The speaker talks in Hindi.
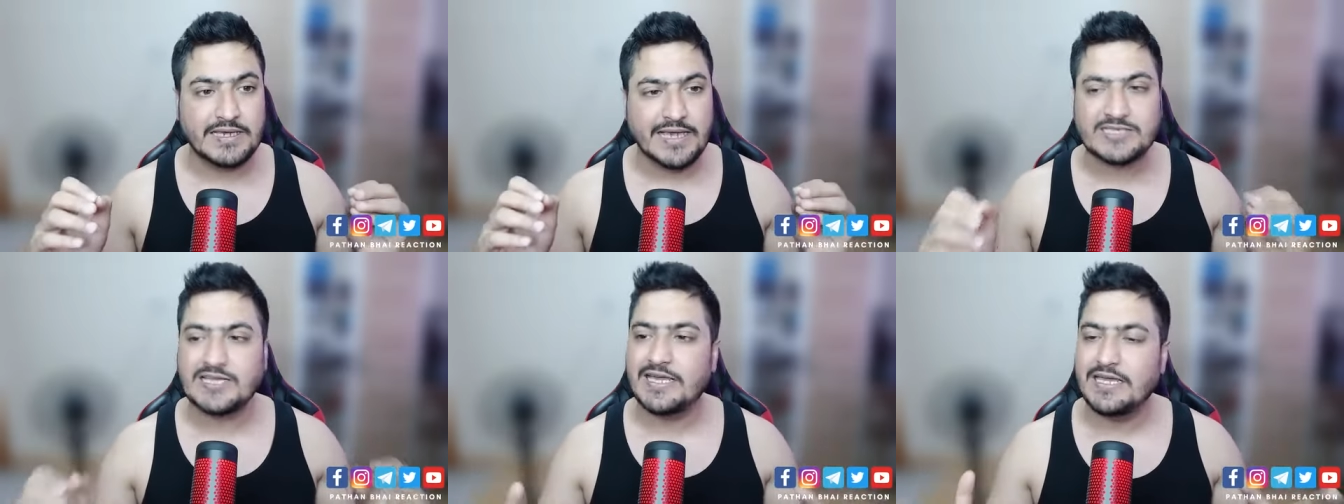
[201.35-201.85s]

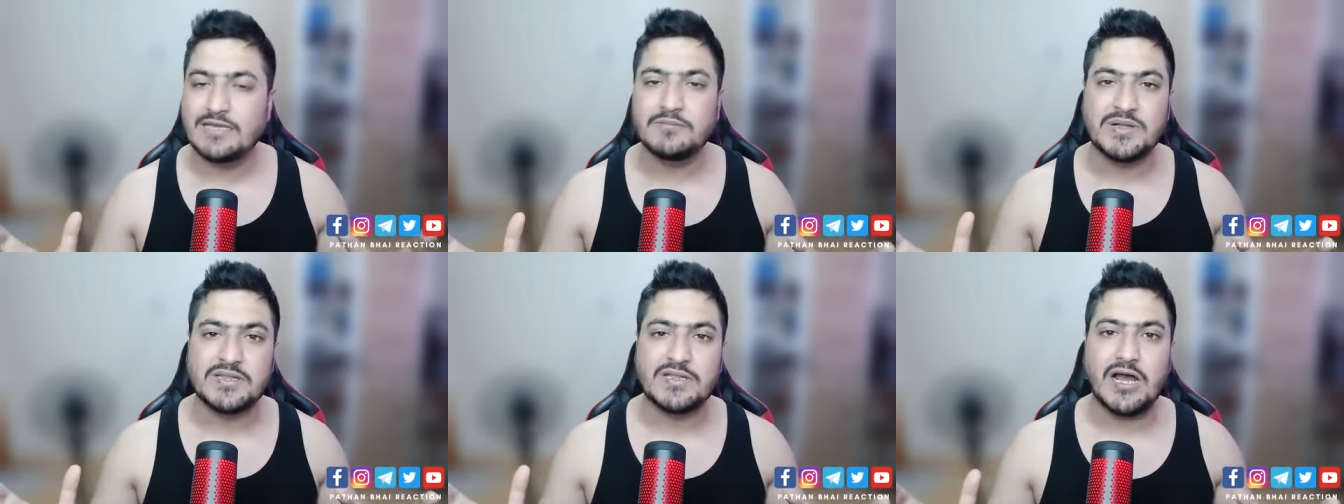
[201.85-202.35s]
कैसा ही
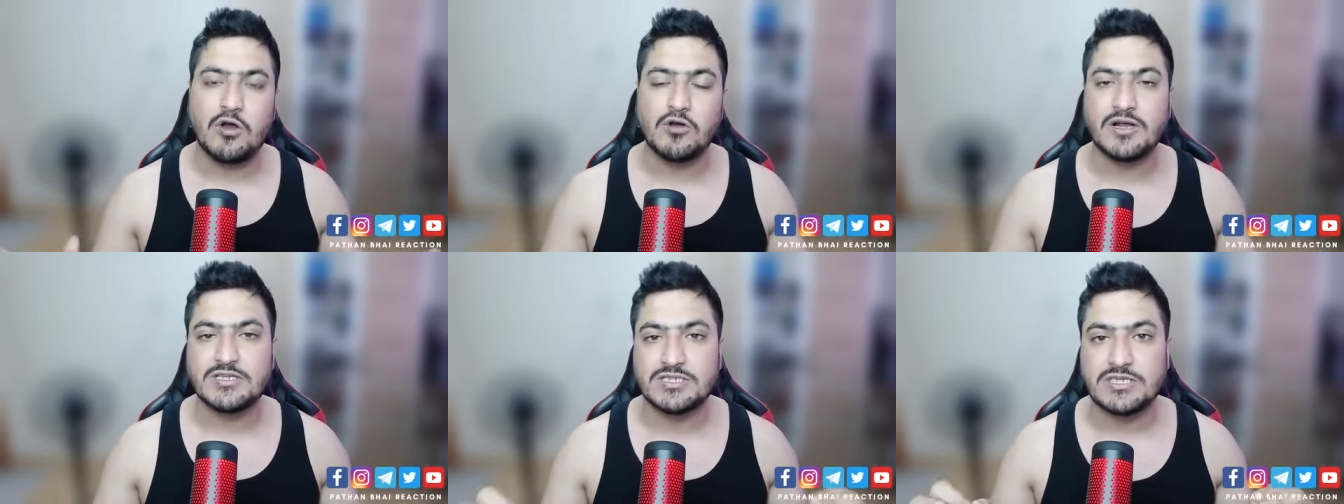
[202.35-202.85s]
बंदा
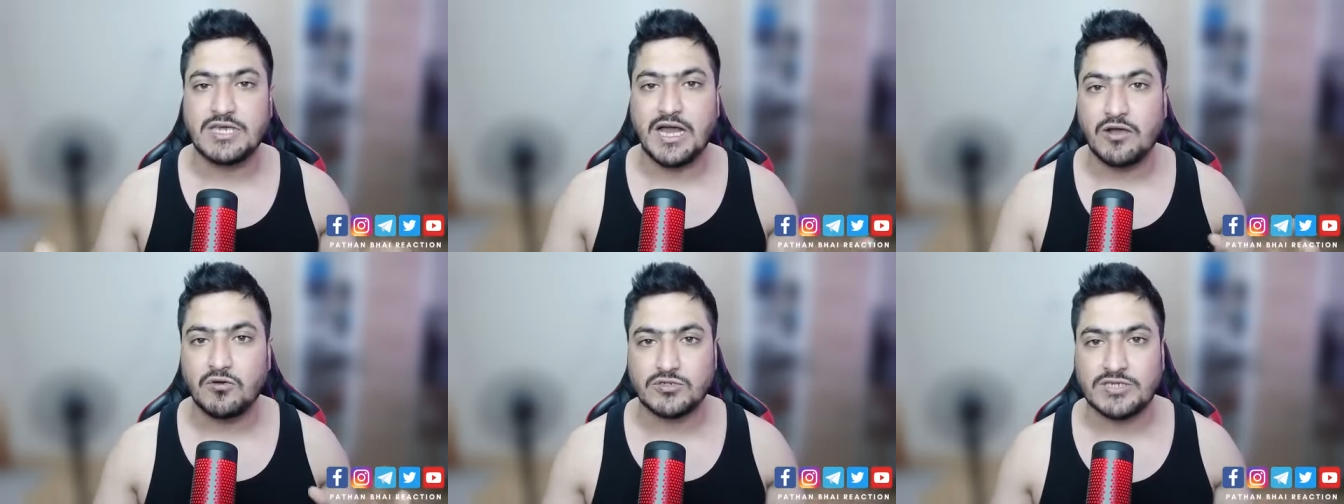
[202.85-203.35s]
होगा जिसकी
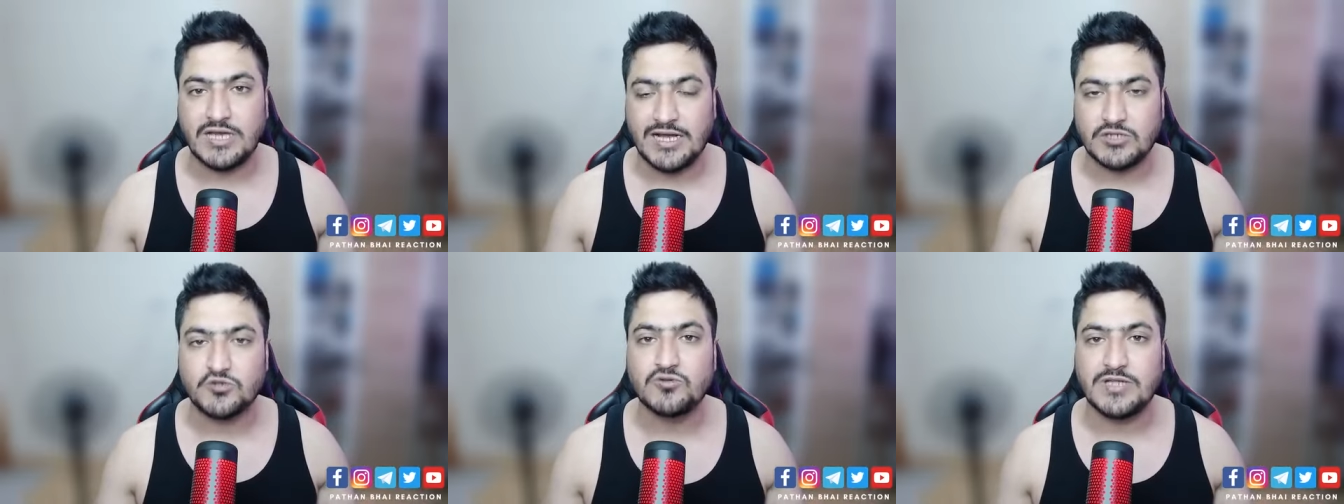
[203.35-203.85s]
आंखों से
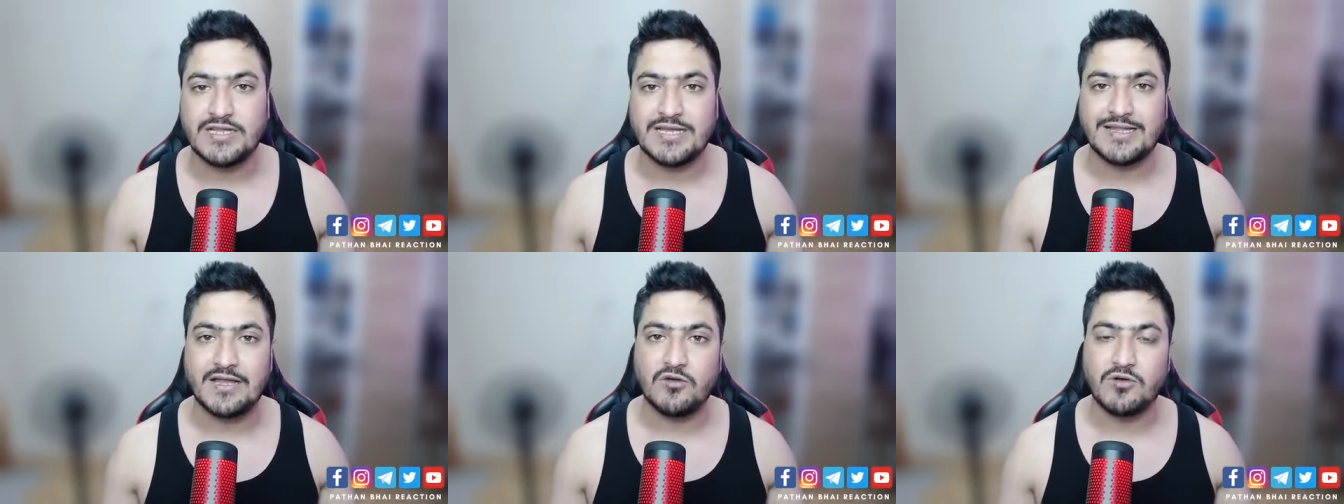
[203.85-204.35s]
आंसू ना
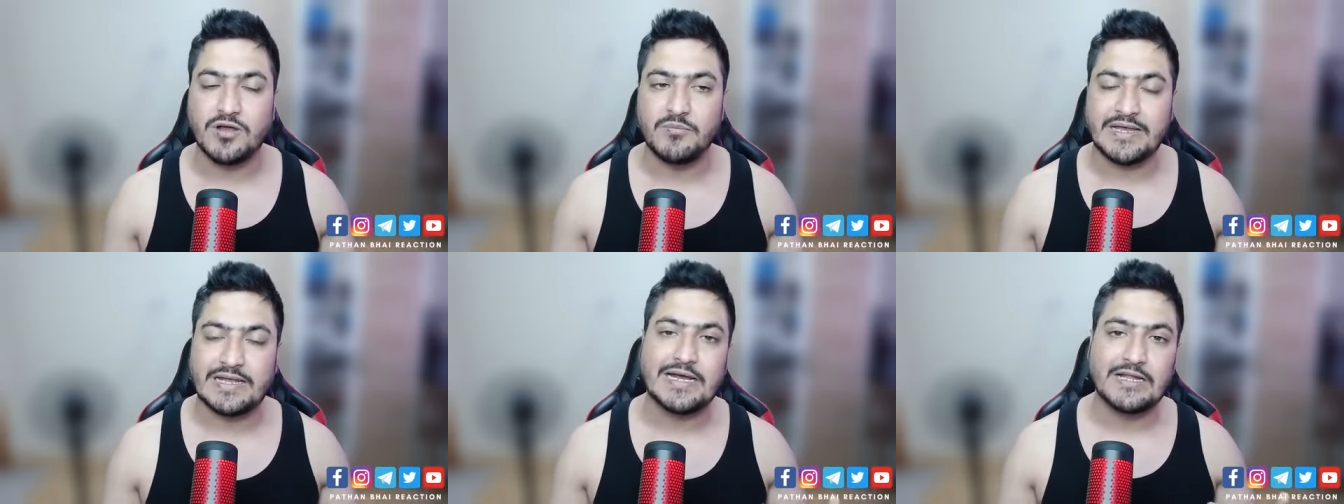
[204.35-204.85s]
निकला होगा
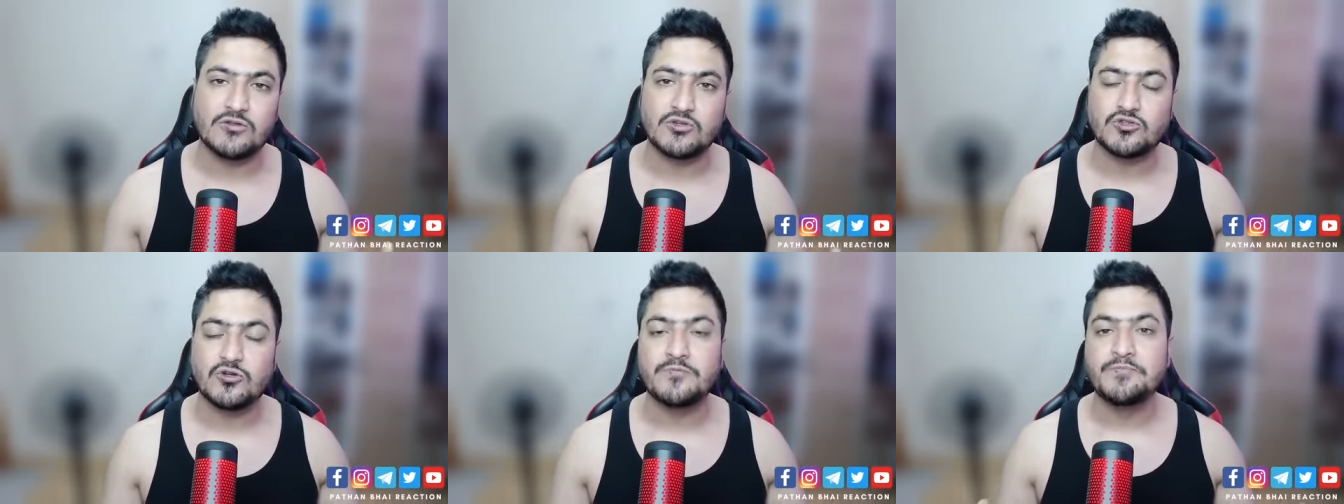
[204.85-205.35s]
बहरहाल
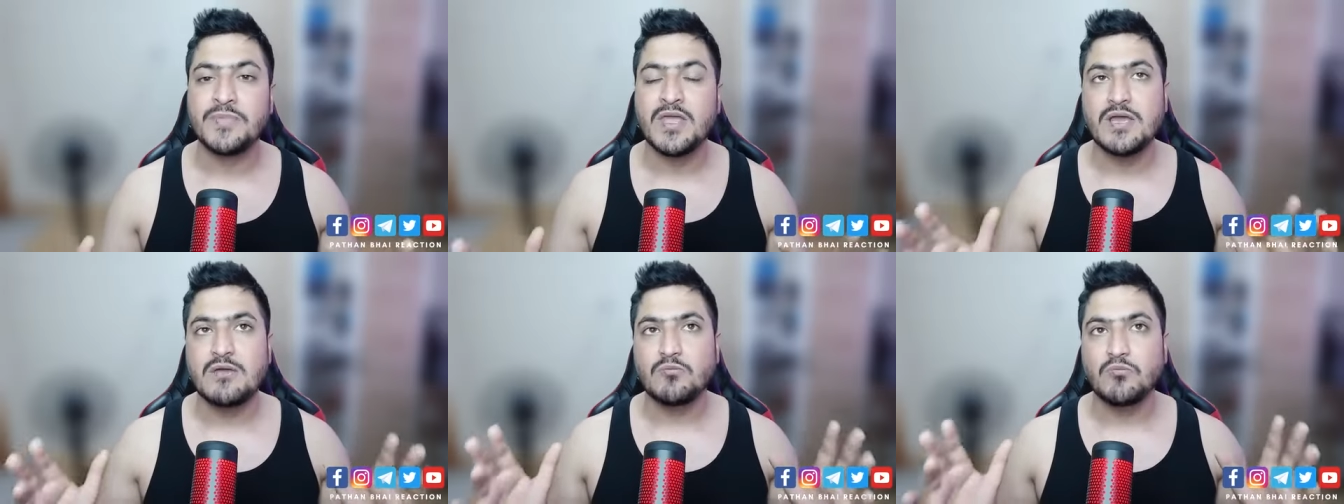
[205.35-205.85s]
दोस्तों
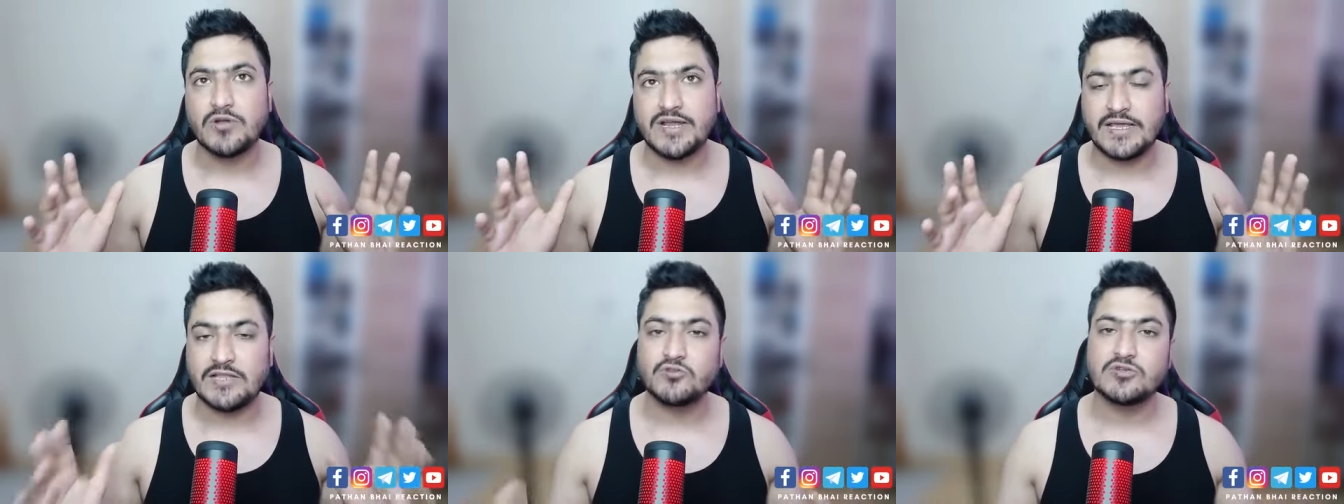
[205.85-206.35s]
पूरे
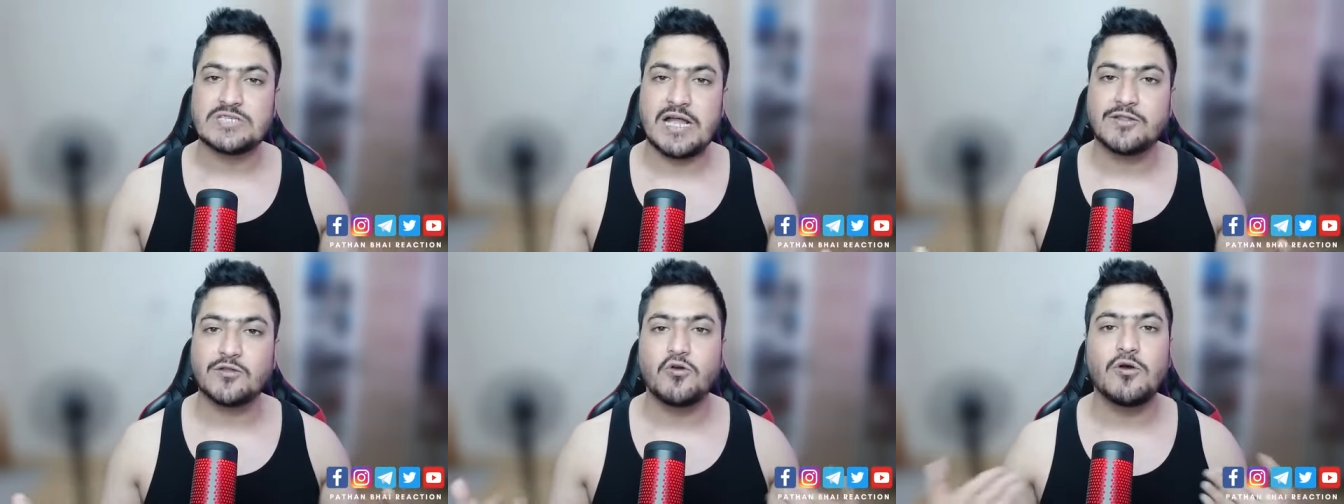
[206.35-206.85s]
हिंदुस्तान